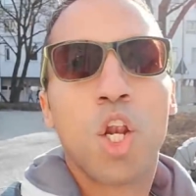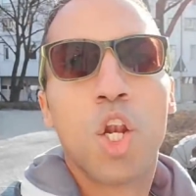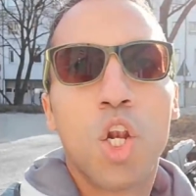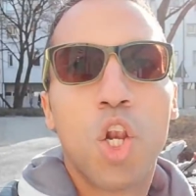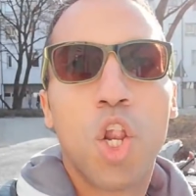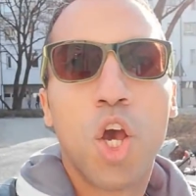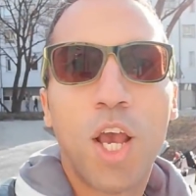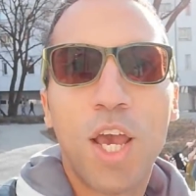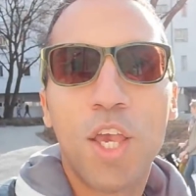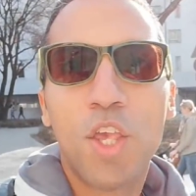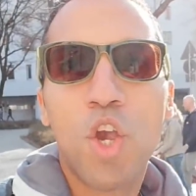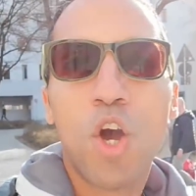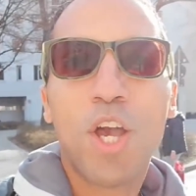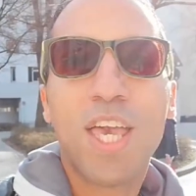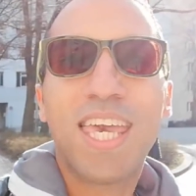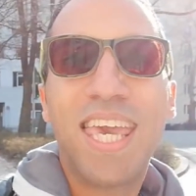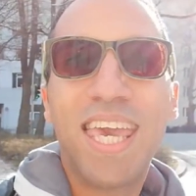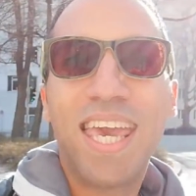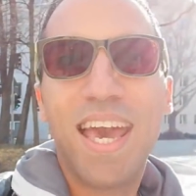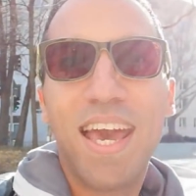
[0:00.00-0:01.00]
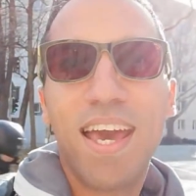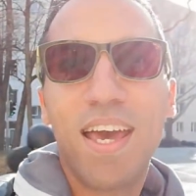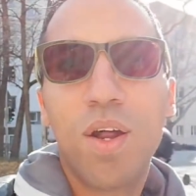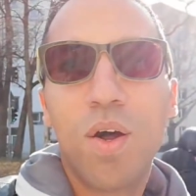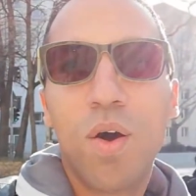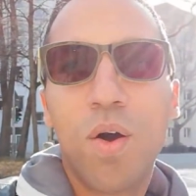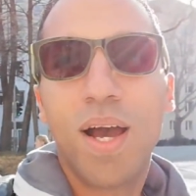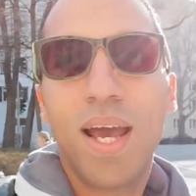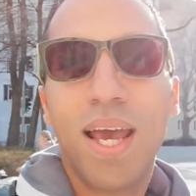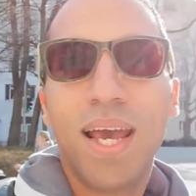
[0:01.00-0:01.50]
Lo que yo
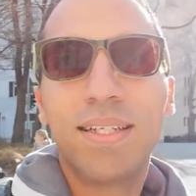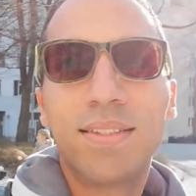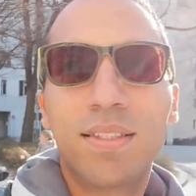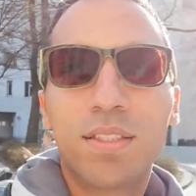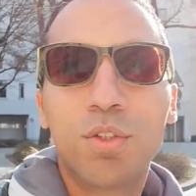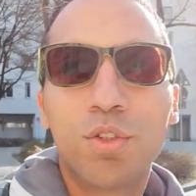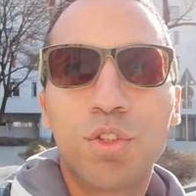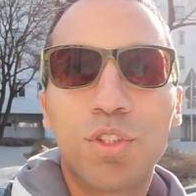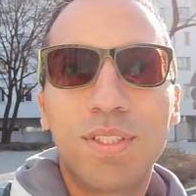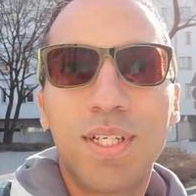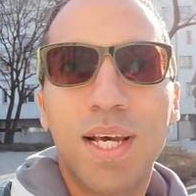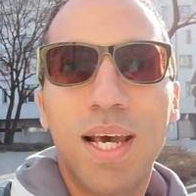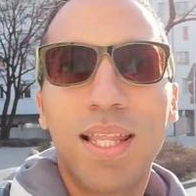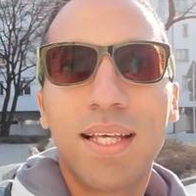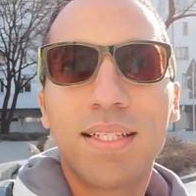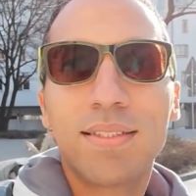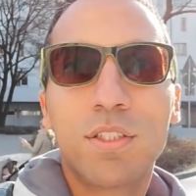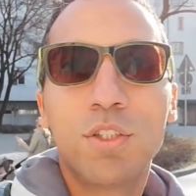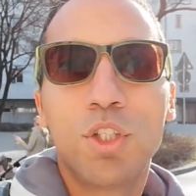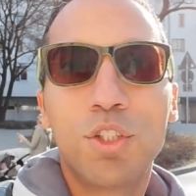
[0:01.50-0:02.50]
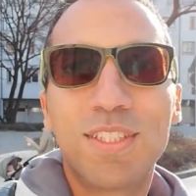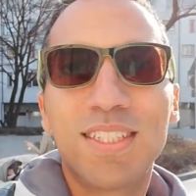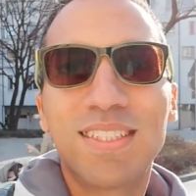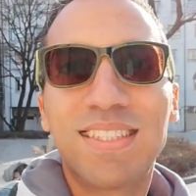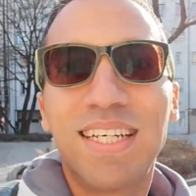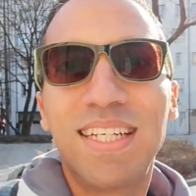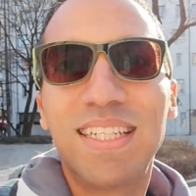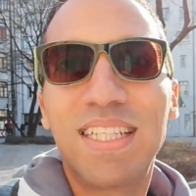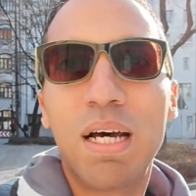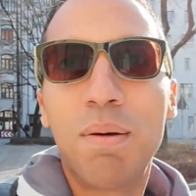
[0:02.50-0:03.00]
quiero es que ustedes no se
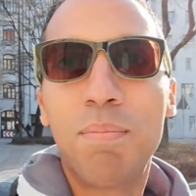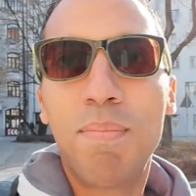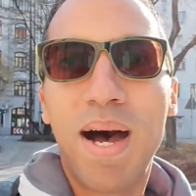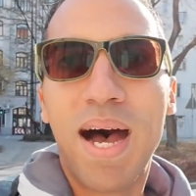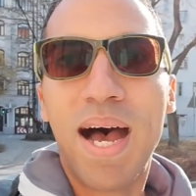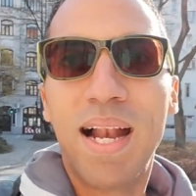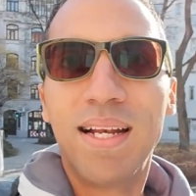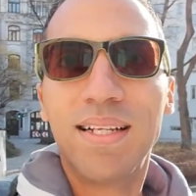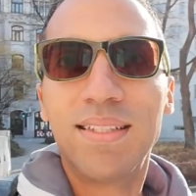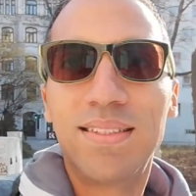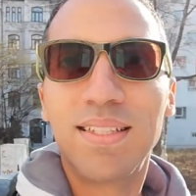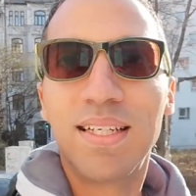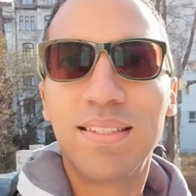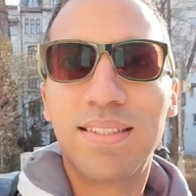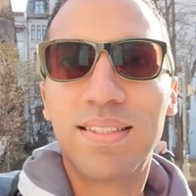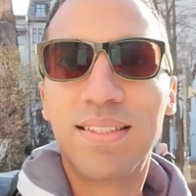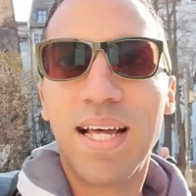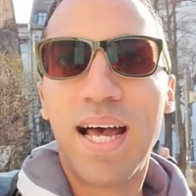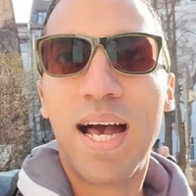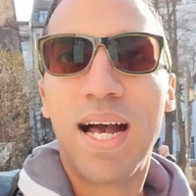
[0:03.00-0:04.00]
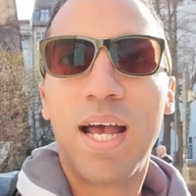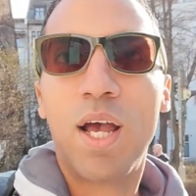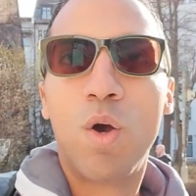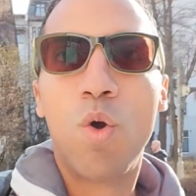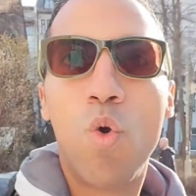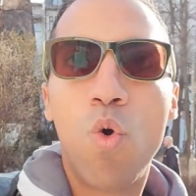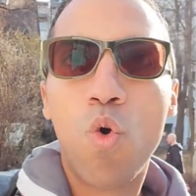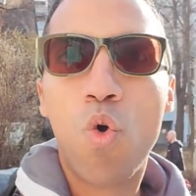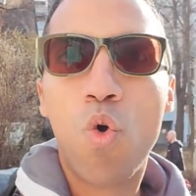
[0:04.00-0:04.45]
sientan mal si están en un